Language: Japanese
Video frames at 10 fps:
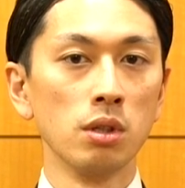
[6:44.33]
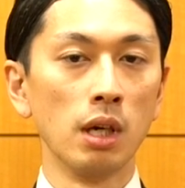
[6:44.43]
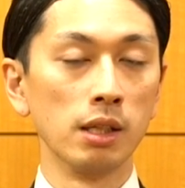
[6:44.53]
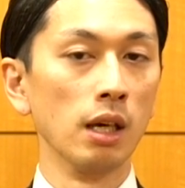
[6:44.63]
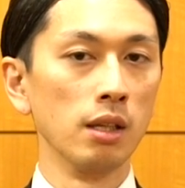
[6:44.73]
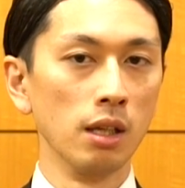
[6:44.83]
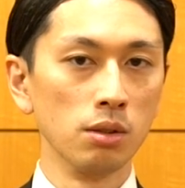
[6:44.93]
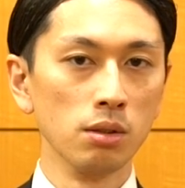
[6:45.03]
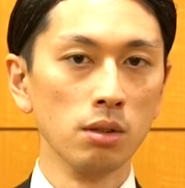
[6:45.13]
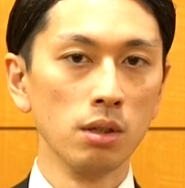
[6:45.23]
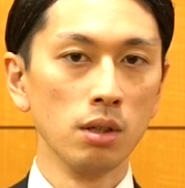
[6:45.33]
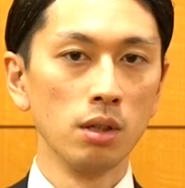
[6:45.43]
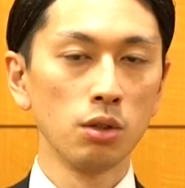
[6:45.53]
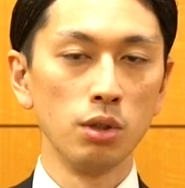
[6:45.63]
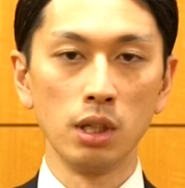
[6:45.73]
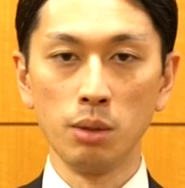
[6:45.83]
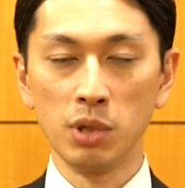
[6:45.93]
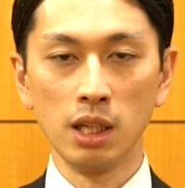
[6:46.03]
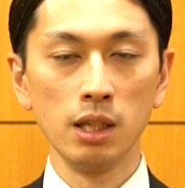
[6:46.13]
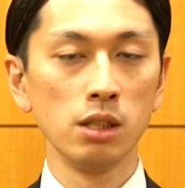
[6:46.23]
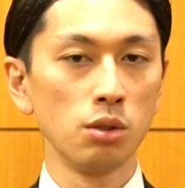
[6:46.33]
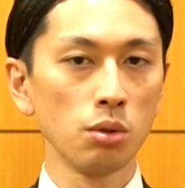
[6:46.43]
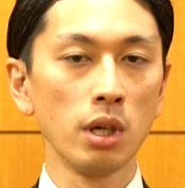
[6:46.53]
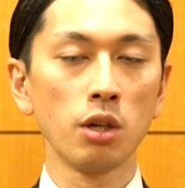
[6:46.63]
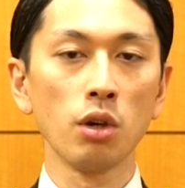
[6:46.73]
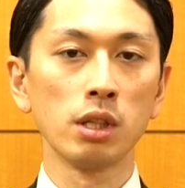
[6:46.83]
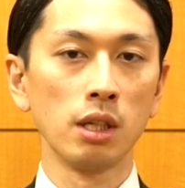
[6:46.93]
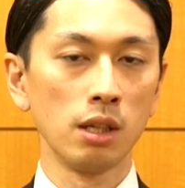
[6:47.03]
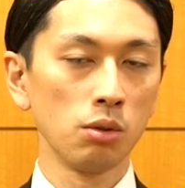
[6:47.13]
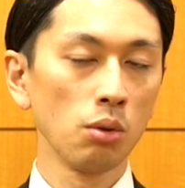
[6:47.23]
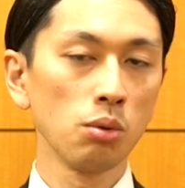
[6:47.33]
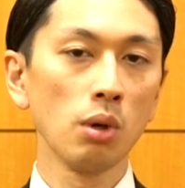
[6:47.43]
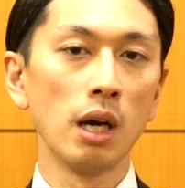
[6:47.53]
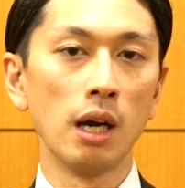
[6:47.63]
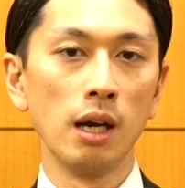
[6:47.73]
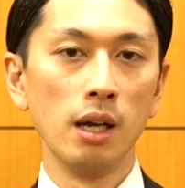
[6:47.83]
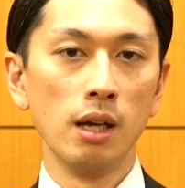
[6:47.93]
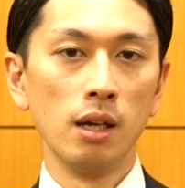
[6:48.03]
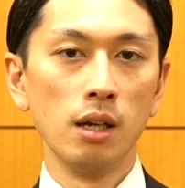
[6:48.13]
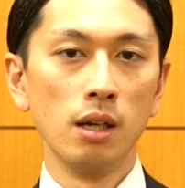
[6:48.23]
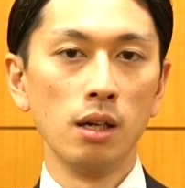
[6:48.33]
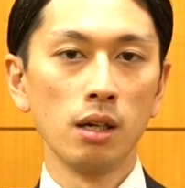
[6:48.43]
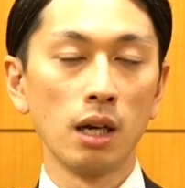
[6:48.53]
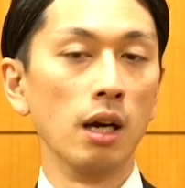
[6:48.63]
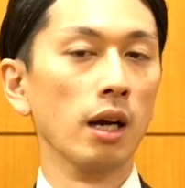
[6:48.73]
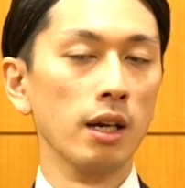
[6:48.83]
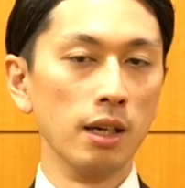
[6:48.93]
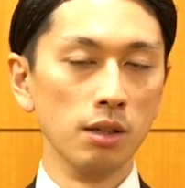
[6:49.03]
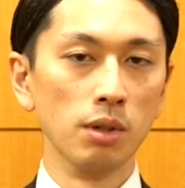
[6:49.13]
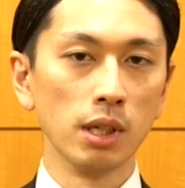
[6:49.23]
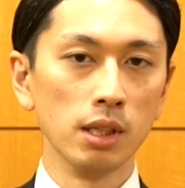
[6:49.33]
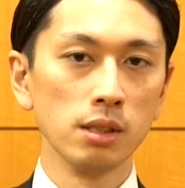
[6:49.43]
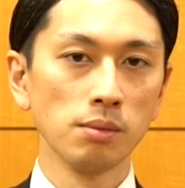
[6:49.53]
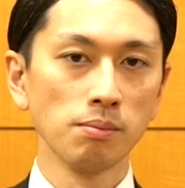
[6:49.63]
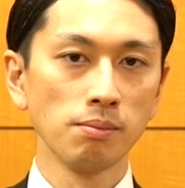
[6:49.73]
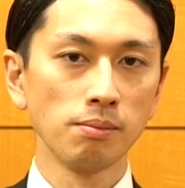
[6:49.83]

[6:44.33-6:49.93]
与えていくクリエイティビティに強く影響を与えていくということが考えられるわけです